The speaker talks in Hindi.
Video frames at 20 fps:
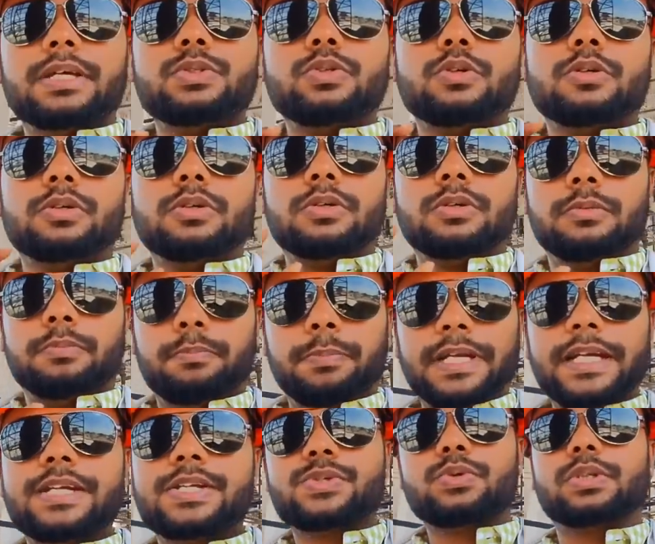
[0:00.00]
के जो
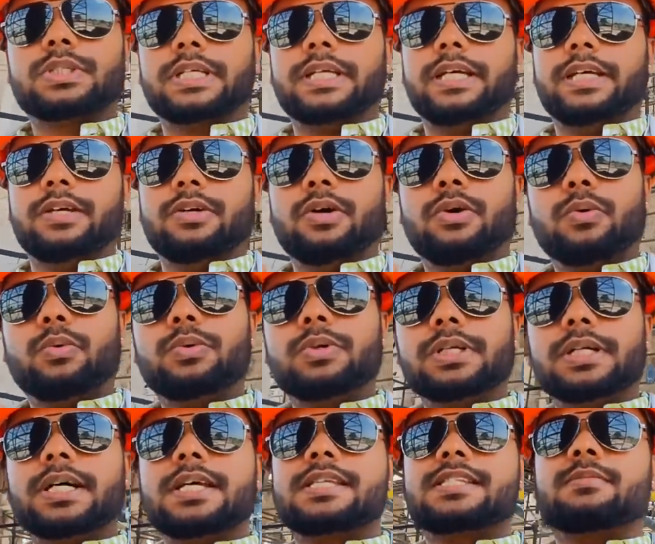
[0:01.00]
प्लेट्स होते हैं
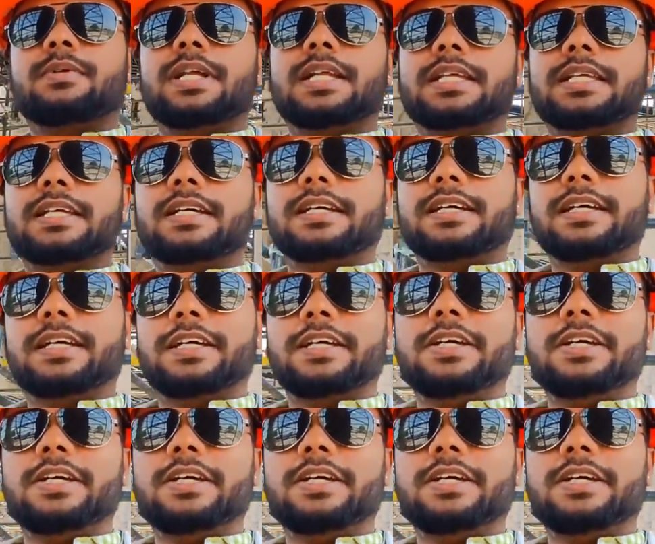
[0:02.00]
उनका इस्तेमाल किया गया